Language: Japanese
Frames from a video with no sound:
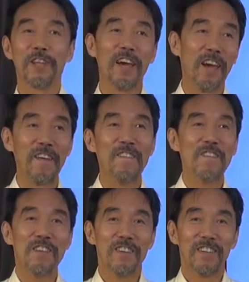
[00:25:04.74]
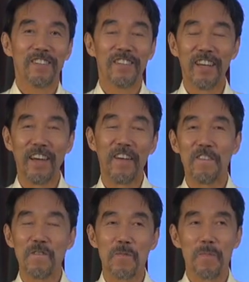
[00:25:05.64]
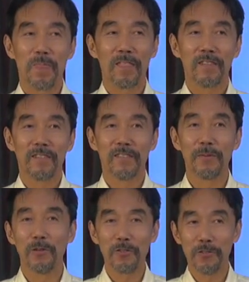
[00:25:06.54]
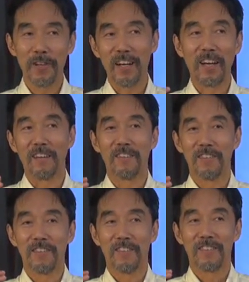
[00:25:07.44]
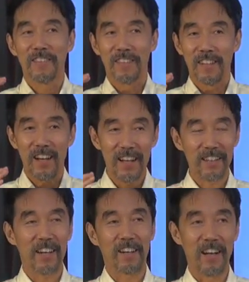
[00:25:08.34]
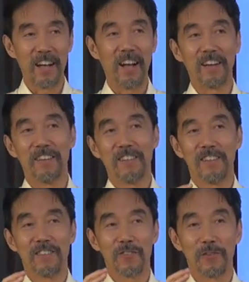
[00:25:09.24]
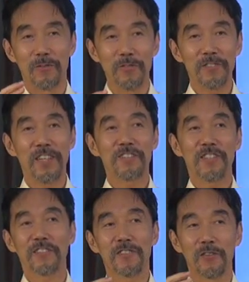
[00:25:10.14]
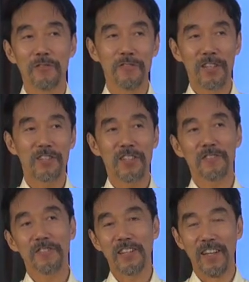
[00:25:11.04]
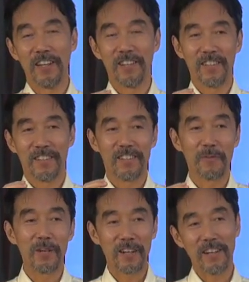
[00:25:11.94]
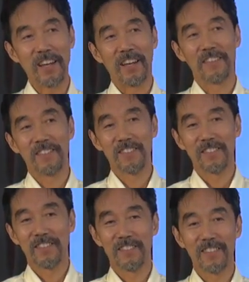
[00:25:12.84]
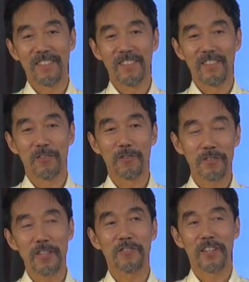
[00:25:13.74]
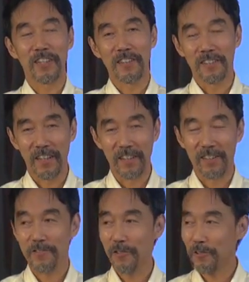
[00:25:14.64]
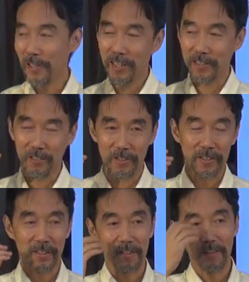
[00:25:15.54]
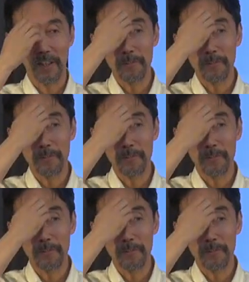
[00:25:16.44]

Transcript: そんででで僕はハンナがこう運転したくて運転したくてたまらないお父さん連れてってってそういう捉え方をして